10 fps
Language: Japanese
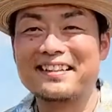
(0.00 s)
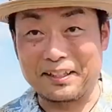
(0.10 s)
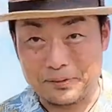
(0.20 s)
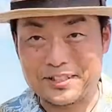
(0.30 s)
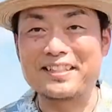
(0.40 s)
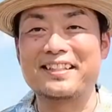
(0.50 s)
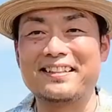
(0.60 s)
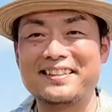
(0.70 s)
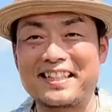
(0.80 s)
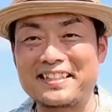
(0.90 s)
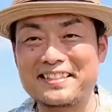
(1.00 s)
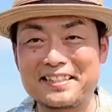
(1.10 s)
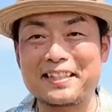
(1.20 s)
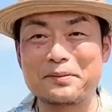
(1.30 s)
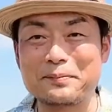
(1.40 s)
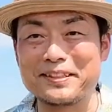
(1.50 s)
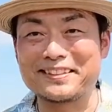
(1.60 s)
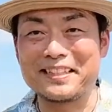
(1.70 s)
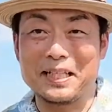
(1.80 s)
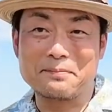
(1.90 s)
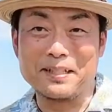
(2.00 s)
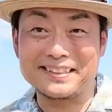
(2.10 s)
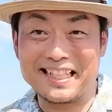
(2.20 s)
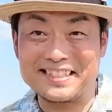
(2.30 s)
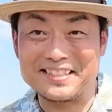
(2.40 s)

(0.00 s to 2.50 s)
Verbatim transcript: 結婚式司会していきたいと思います。また来